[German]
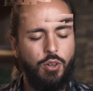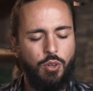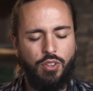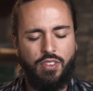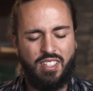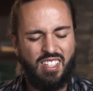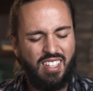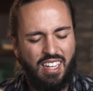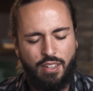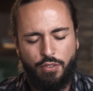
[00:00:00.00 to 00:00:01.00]
Und es ist
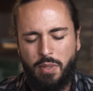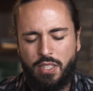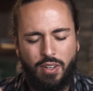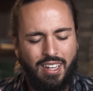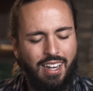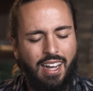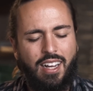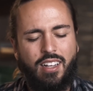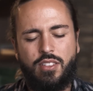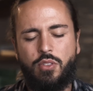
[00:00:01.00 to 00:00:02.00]
gar nicht für mich so
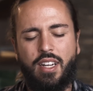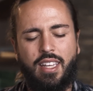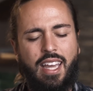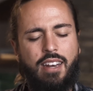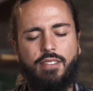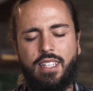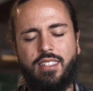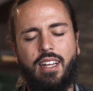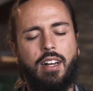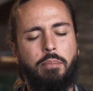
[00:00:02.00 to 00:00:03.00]
klar zu erkennen,
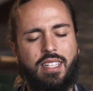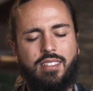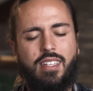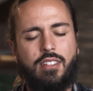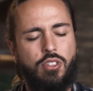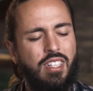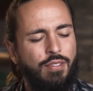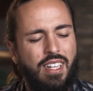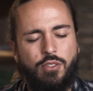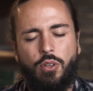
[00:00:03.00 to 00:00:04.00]
was da passiert, sondern ich
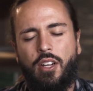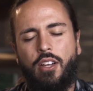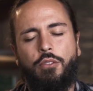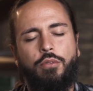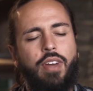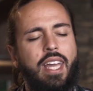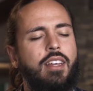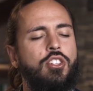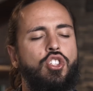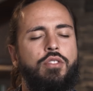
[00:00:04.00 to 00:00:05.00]
werde so
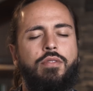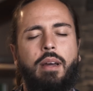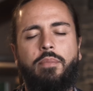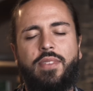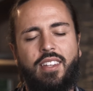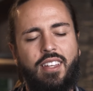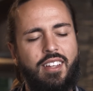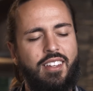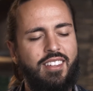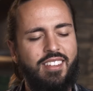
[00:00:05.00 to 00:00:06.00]
weggeschwemmt
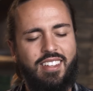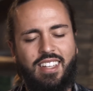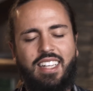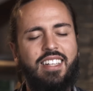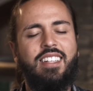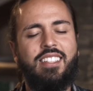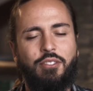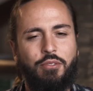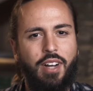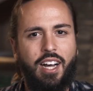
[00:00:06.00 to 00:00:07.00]
in
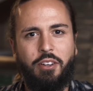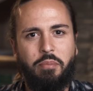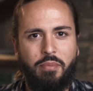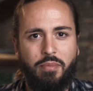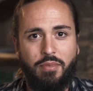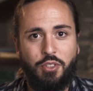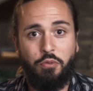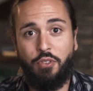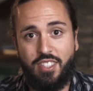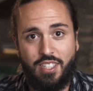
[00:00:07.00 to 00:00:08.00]
diesen Farben. So
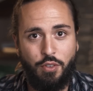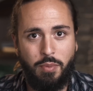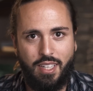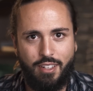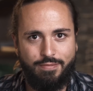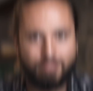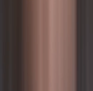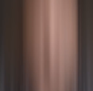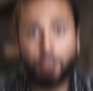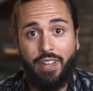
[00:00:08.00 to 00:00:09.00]
fühlt sich's für mich an.
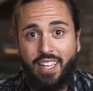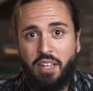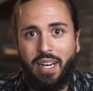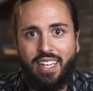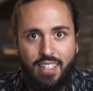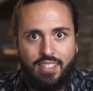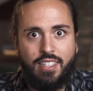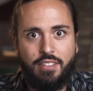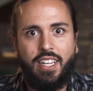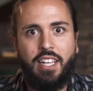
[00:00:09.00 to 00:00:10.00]
Doch welche der beiden ist
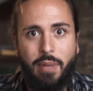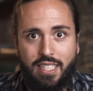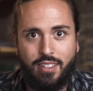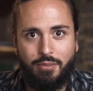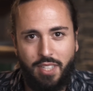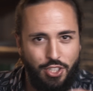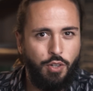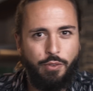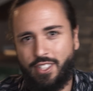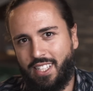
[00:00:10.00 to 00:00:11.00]
jetzt wirklich besser? Das
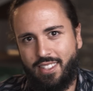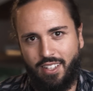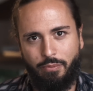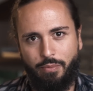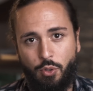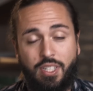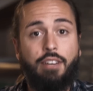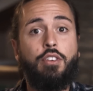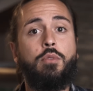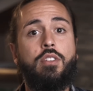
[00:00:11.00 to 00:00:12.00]
schauen wir uns jetzt an. Und
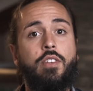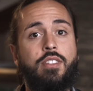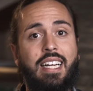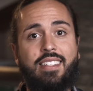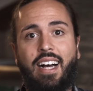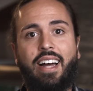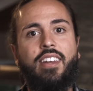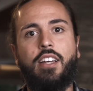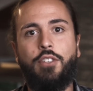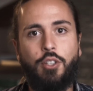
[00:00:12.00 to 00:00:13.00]
dafür müssen wir uns ganz
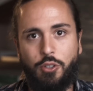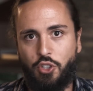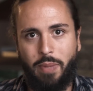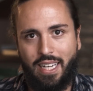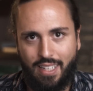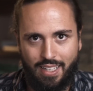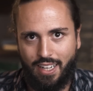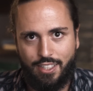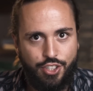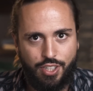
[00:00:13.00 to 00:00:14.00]
andere Wirkungsspektren
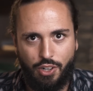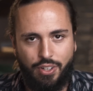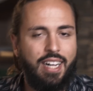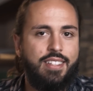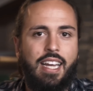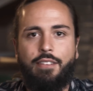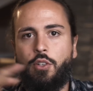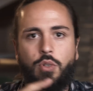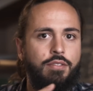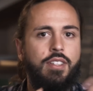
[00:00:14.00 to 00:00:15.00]
anschauen, als einfach
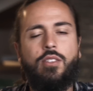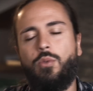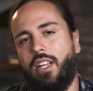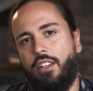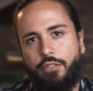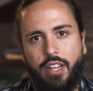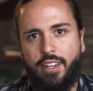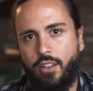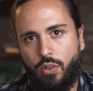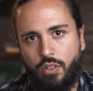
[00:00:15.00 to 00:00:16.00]
nur die visuellen
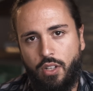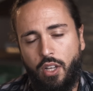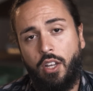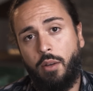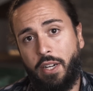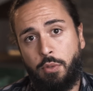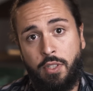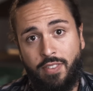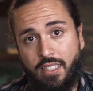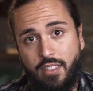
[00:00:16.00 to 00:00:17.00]
Veränderungen.
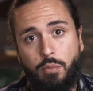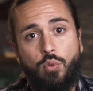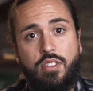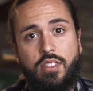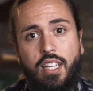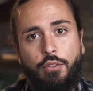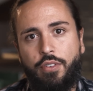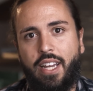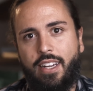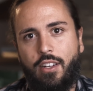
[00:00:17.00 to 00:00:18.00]
Beispielsweise die
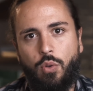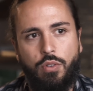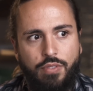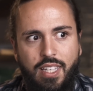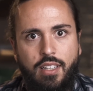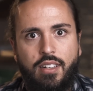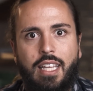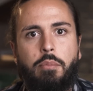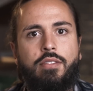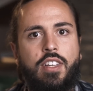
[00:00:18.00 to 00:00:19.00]
Musikveränderung. Wie
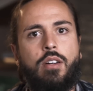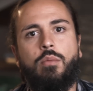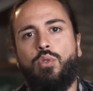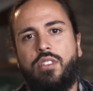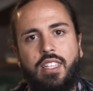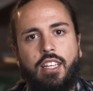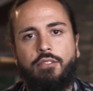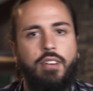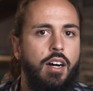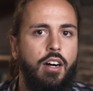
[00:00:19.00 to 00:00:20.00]
nehmen wir
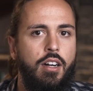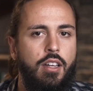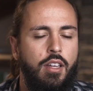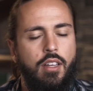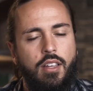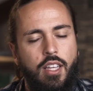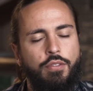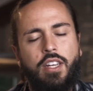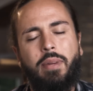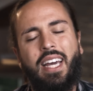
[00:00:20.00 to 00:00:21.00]
Musik wahr? Ich
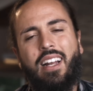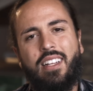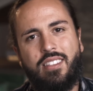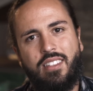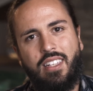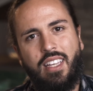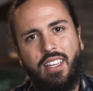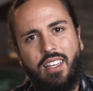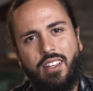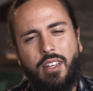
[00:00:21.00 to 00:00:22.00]
finde, bei
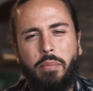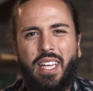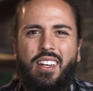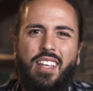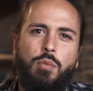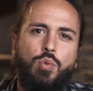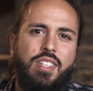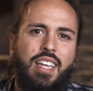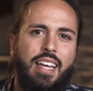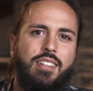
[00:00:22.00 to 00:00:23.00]
LSD beginne ich
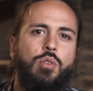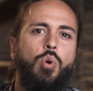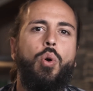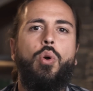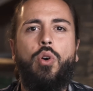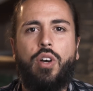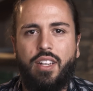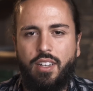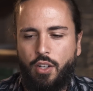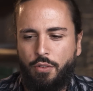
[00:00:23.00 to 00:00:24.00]
Musik eher zu
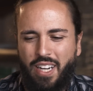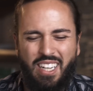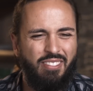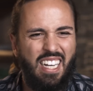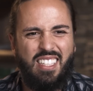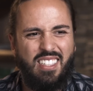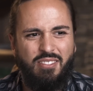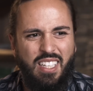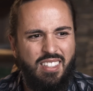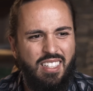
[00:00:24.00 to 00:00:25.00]
hören, auf eine
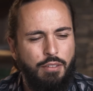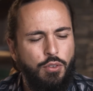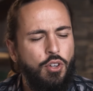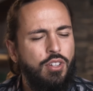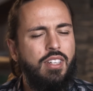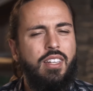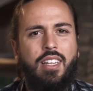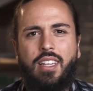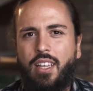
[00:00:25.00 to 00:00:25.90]
Weise, wie ich sie davon noch nie